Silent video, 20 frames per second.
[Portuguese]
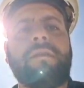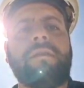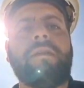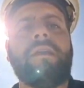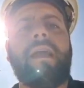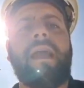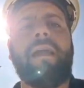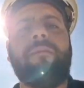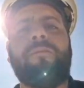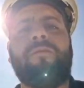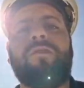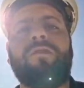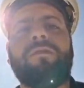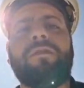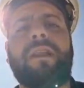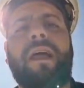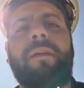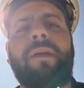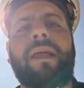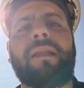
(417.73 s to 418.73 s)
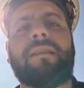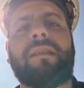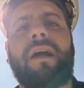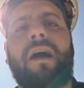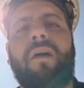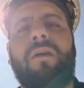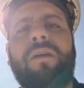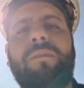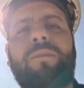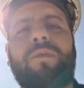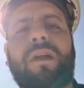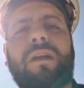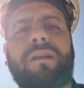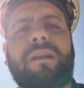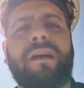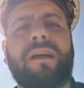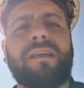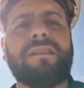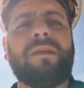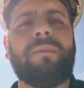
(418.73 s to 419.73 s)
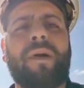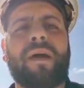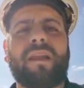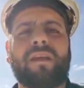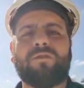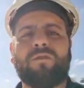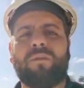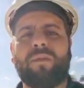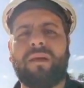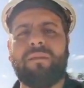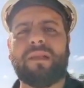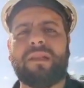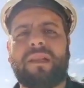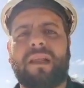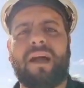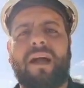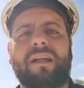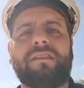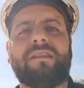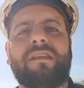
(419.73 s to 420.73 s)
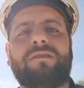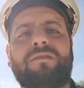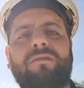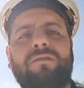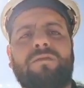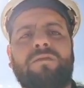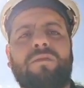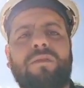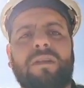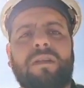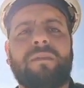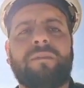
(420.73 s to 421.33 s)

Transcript: que é fundamental importância para a durabilidade da estrutura.